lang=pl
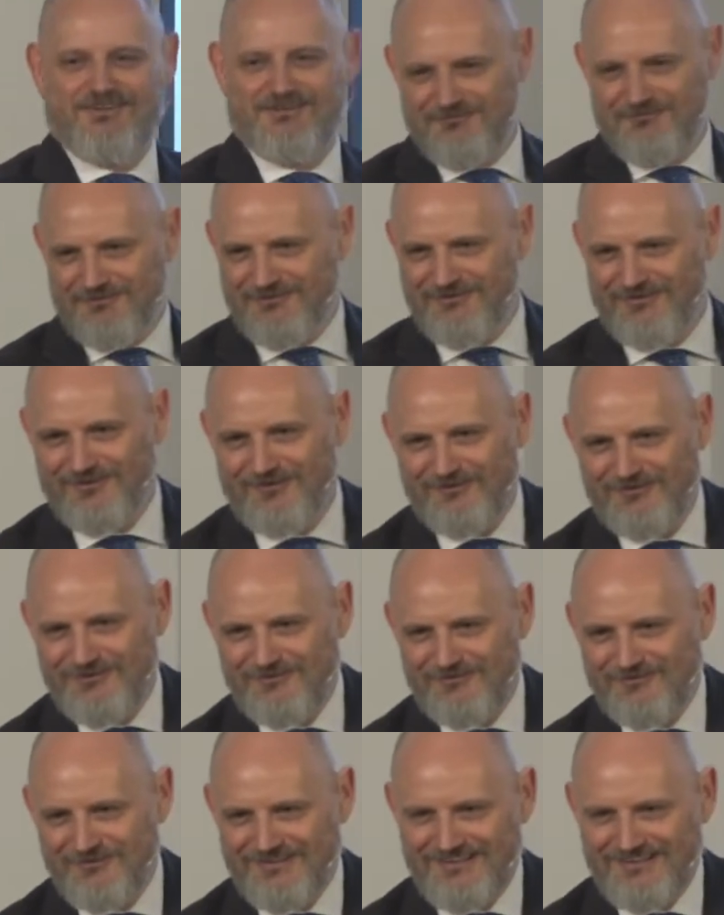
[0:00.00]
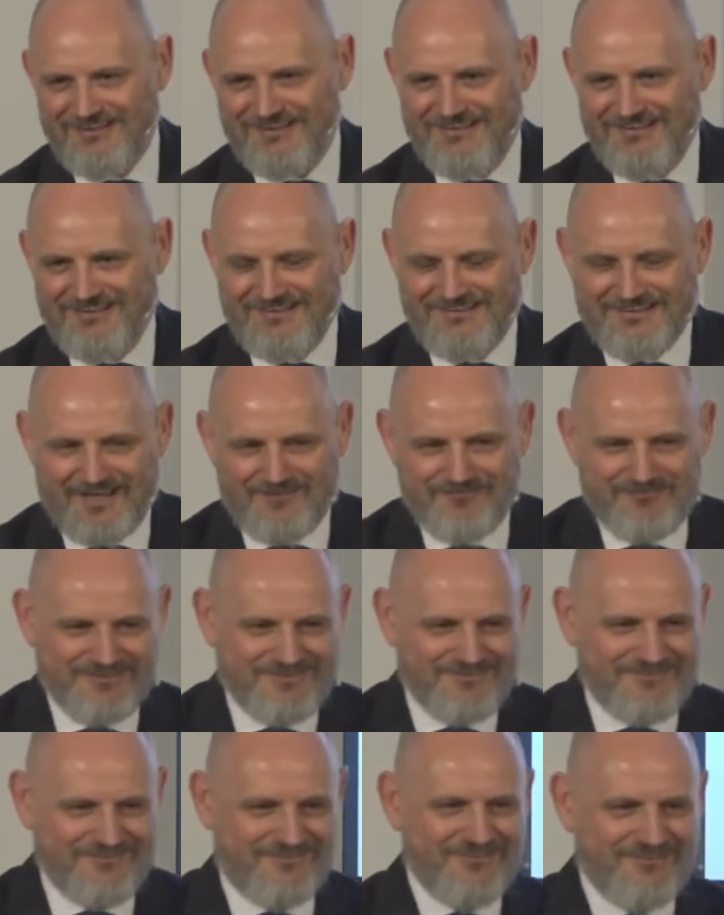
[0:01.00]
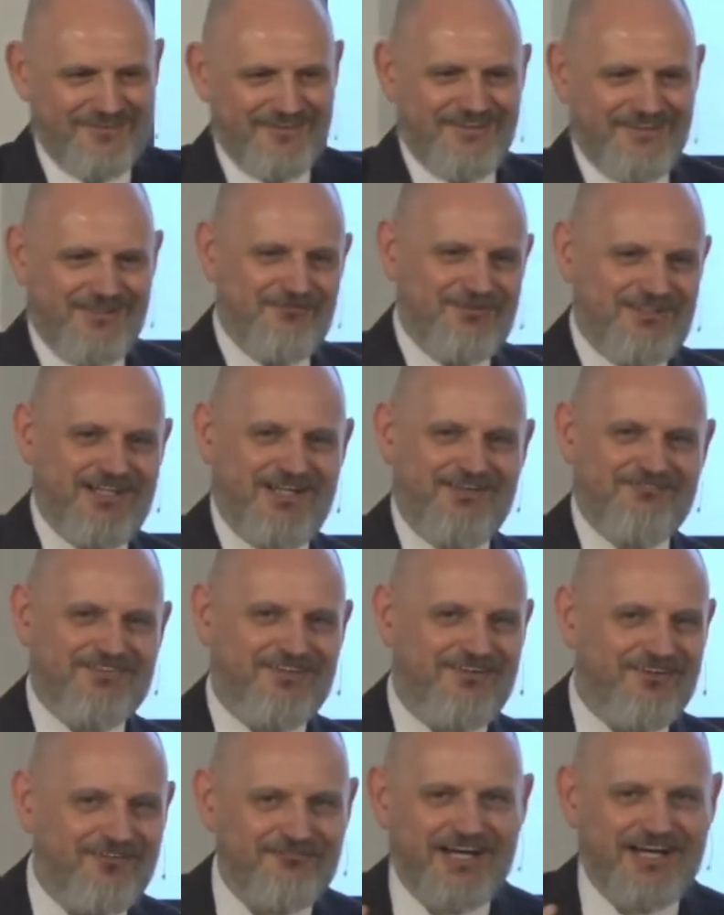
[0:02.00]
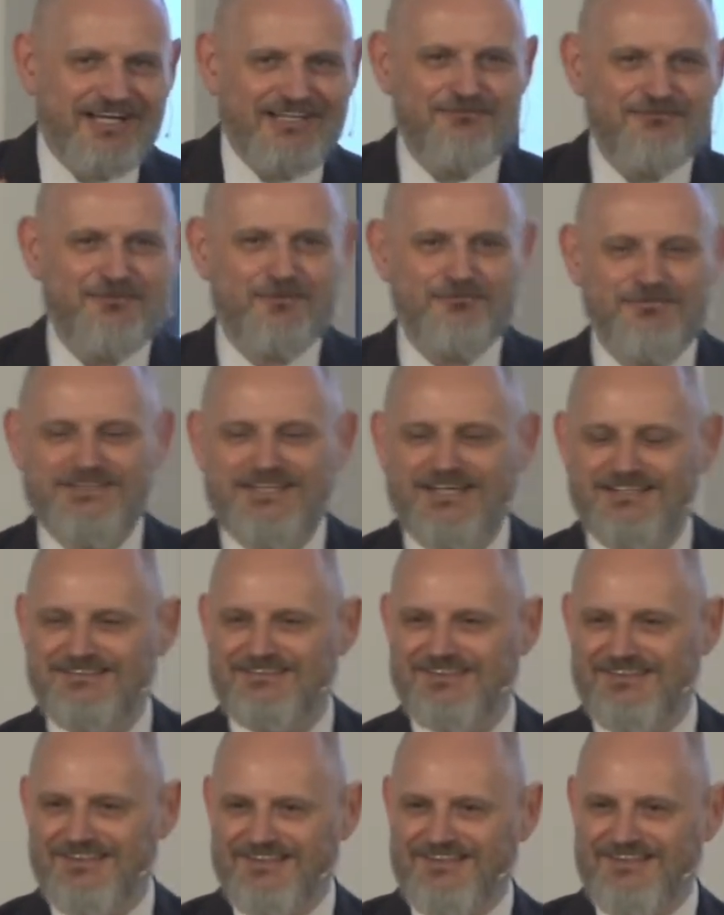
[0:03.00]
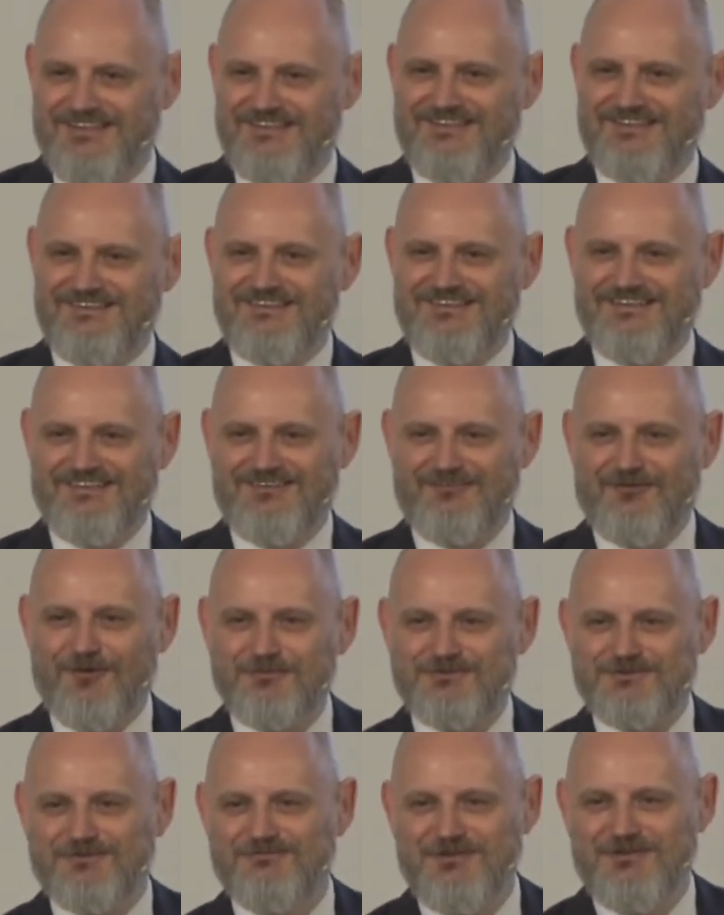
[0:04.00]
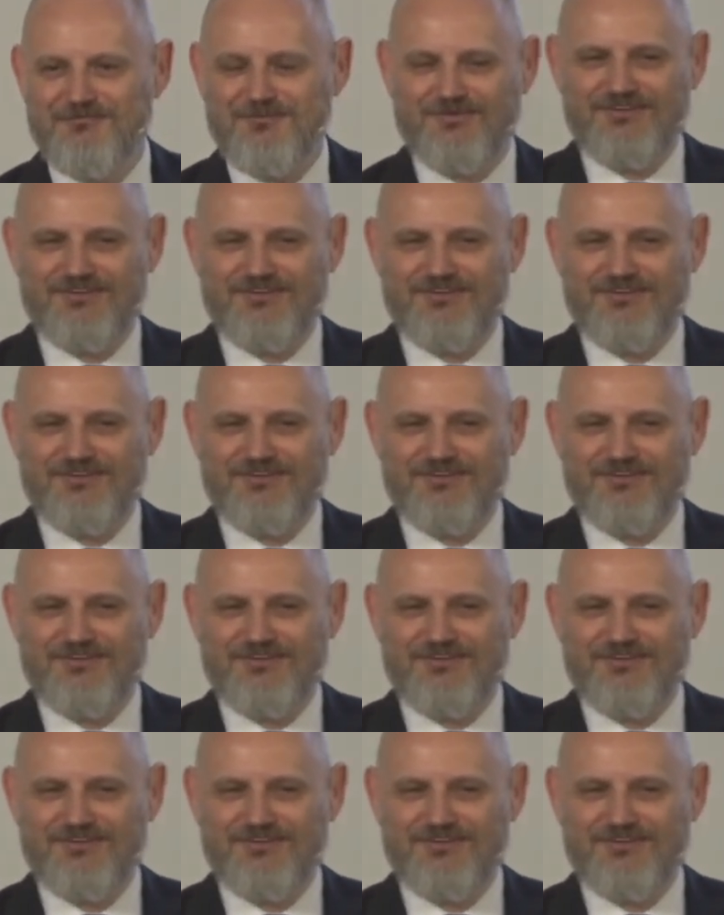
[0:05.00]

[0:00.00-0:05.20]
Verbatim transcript: rodził e, Dawid, to ja myślałem, że o, fajnie byłoby dać e, chłopcom imiona